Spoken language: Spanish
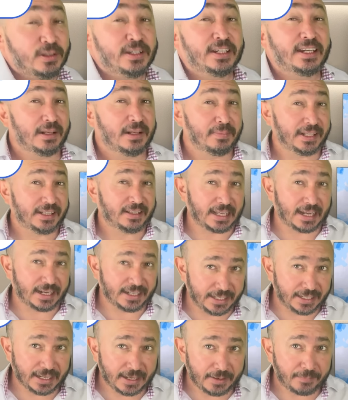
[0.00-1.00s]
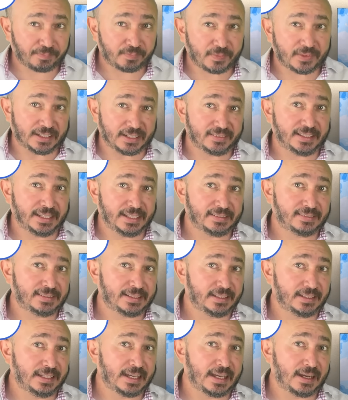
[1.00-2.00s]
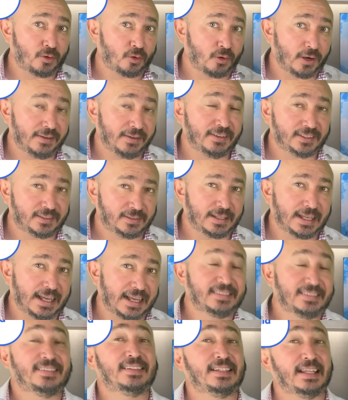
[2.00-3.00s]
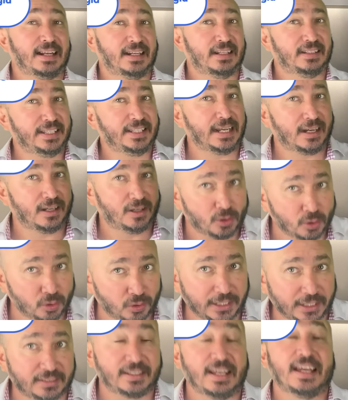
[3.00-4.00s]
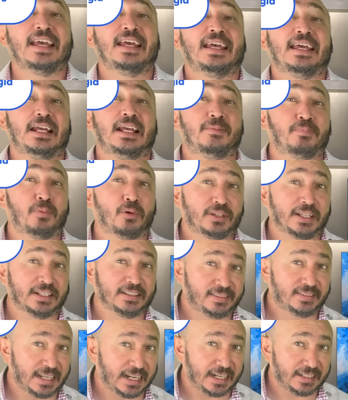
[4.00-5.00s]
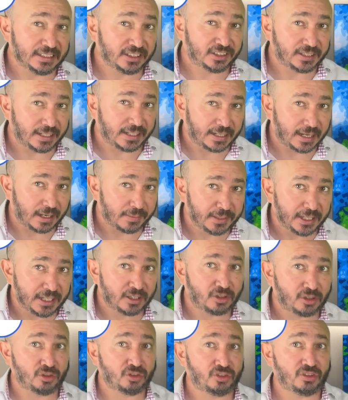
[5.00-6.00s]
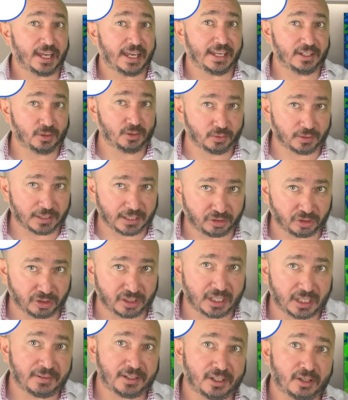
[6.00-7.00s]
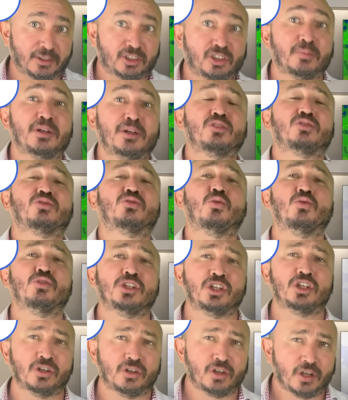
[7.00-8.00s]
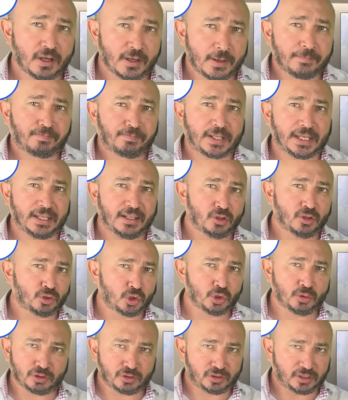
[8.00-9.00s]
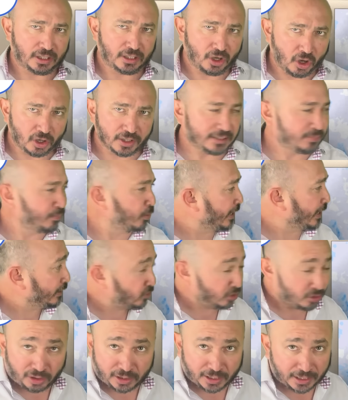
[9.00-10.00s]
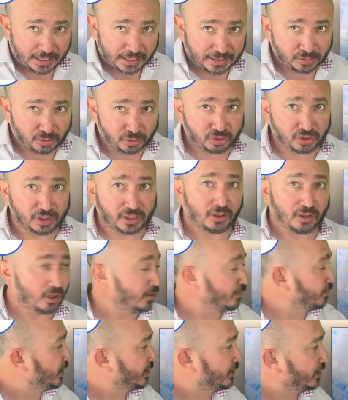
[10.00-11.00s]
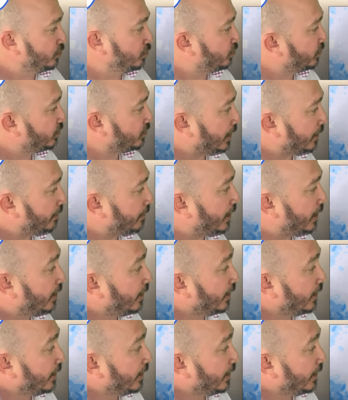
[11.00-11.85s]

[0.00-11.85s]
incrementaría desde este día jueves hasta el día lunes el potencial de encharcamientos e inundaciones. Ya vieron más o menos junio que no tuvo ciclones, porque esto no crean que es un ciclón ni, ni un sistema